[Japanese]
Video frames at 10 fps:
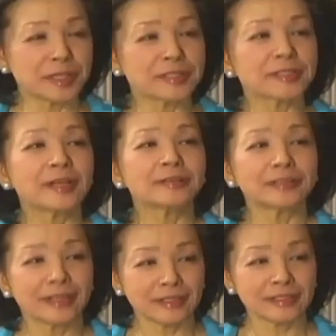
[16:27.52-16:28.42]
の一歩
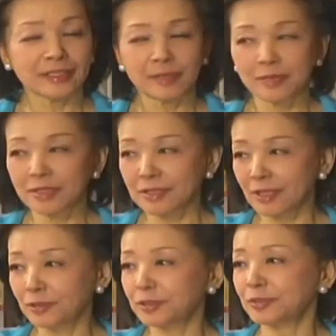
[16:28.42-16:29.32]
が明日を変え
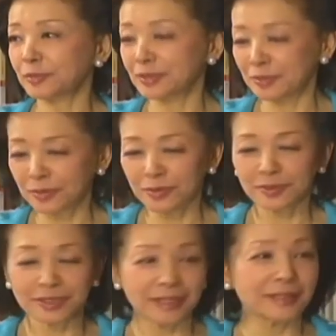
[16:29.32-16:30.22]
る」そして
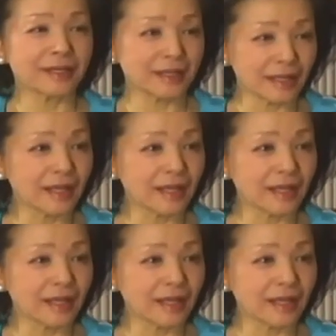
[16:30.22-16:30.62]
花田